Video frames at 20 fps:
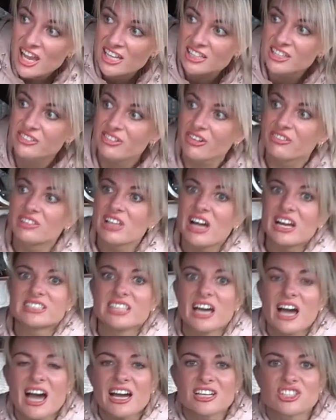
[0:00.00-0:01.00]
этого
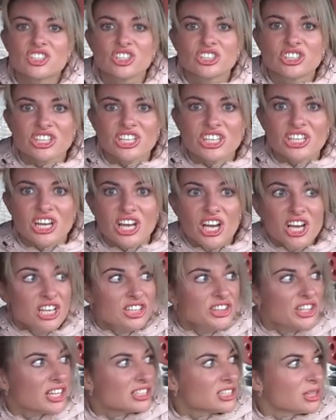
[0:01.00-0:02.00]
Влада А4,
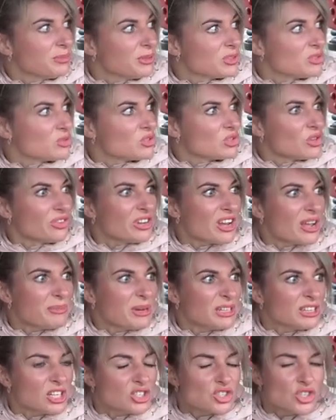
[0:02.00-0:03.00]
надо быть все
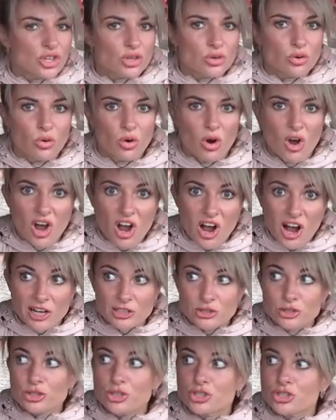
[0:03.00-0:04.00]
время на чеку,
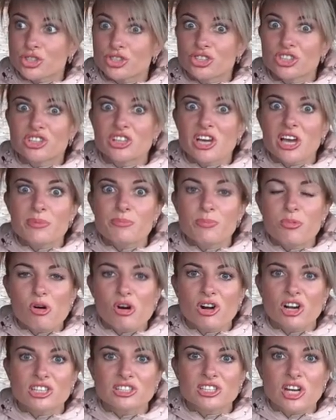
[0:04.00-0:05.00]
а то еще не дай
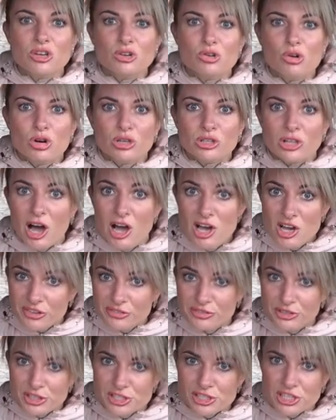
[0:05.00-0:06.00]
бог эта кукла
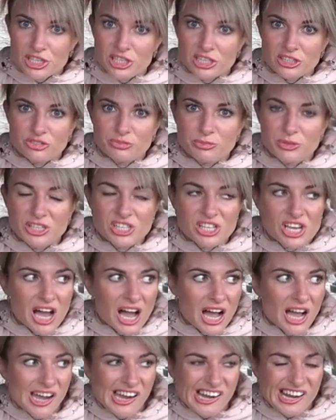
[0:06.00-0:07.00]
выстрелит в
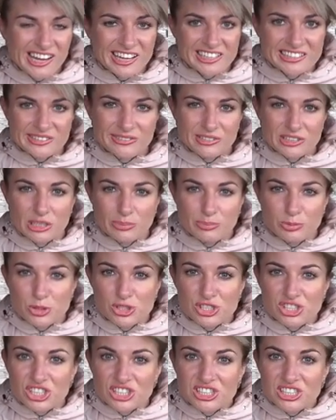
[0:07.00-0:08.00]
меня, а этого
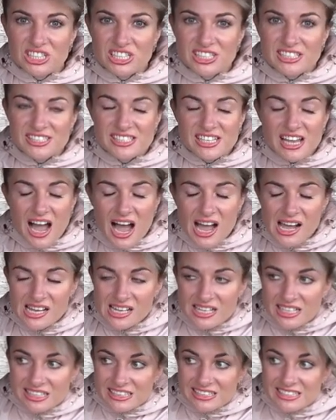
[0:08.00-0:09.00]
допустить нельзя.
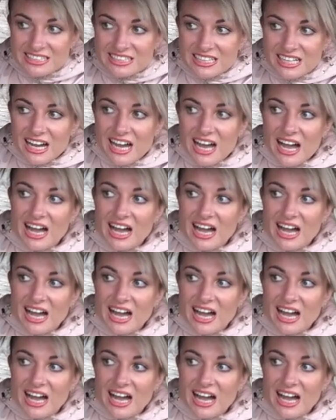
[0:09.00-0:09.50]
Так,